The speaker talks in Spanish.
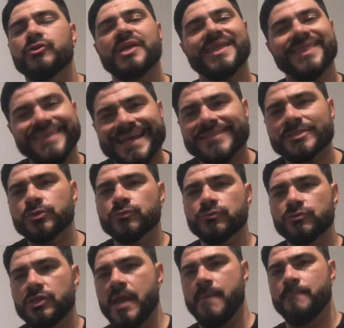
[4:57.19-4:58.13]
desde hace
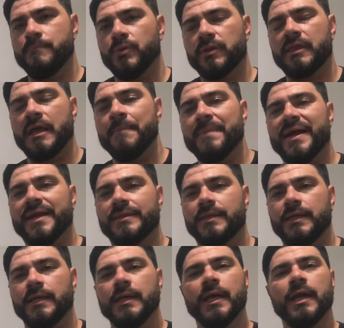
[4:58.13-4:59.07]
un tiempo esta
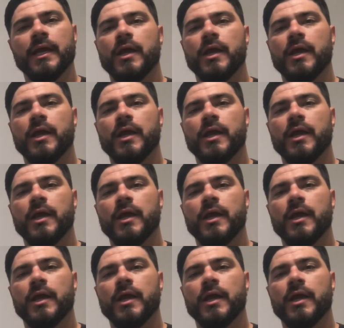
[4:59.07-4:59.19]
parte,